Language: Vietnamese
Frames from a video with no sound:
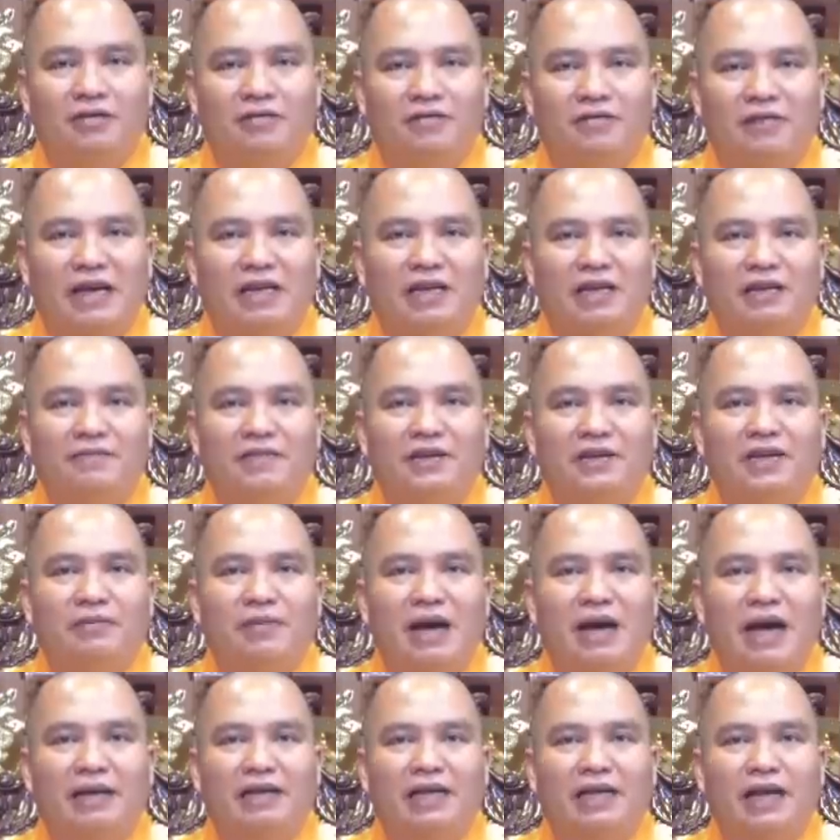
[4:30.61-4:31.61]
phải đi phỉ
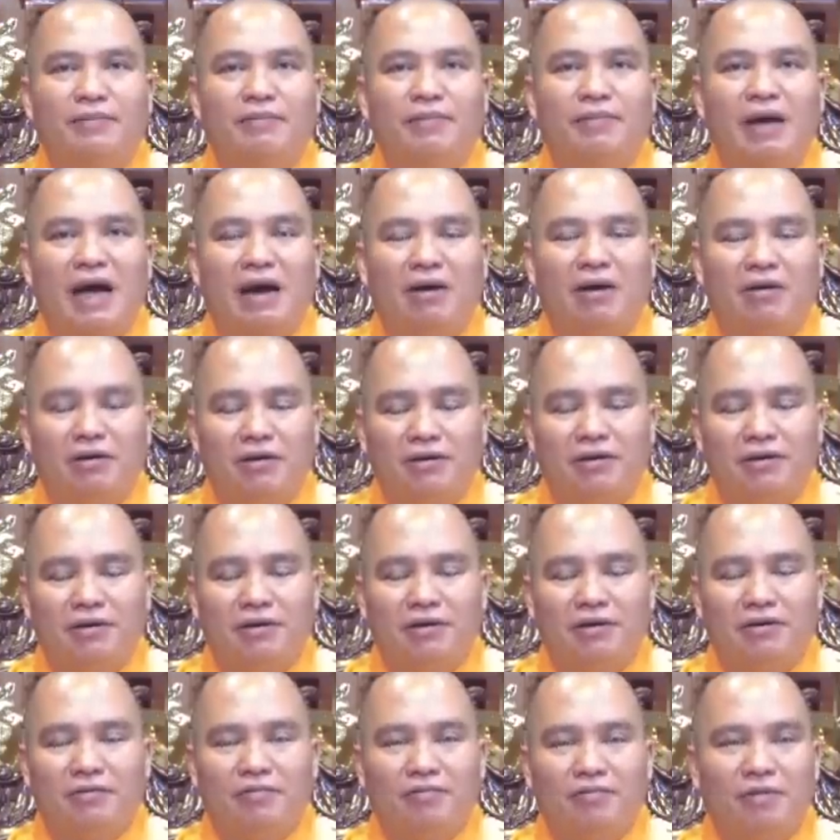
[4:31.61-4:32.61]
báng tam bảo
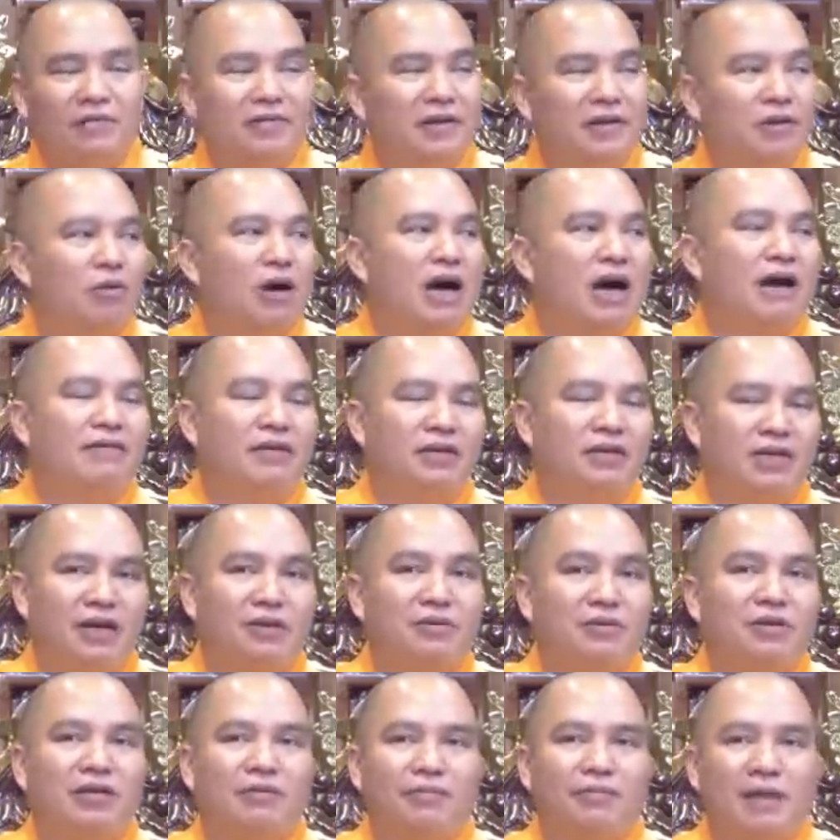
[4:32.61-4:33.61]
mà phải đọa vào
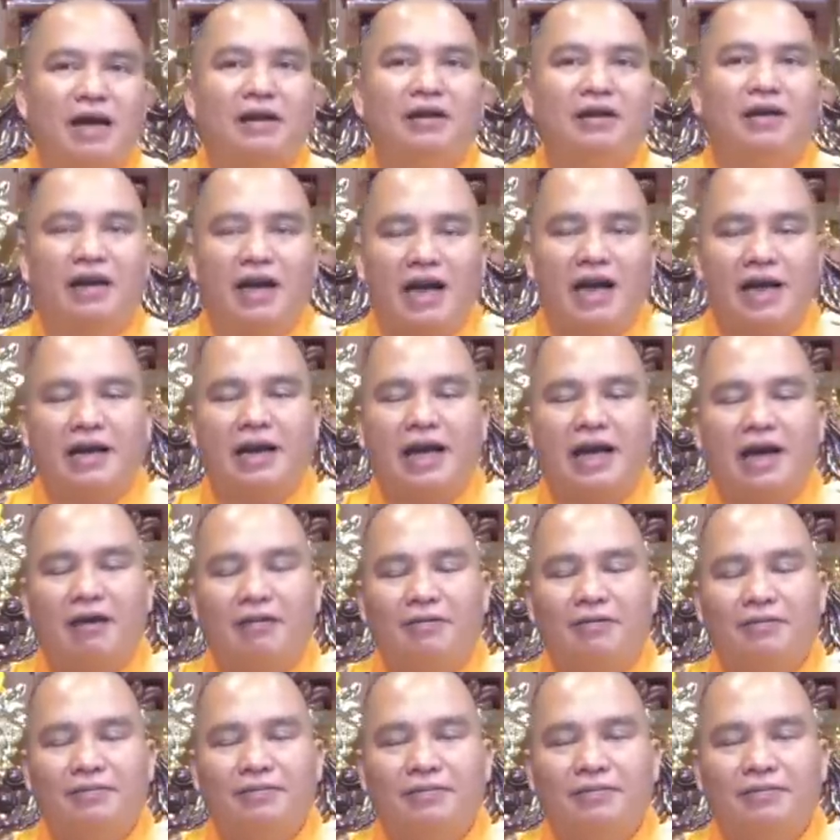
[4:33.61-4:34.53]
trong gì ba đường ác đạo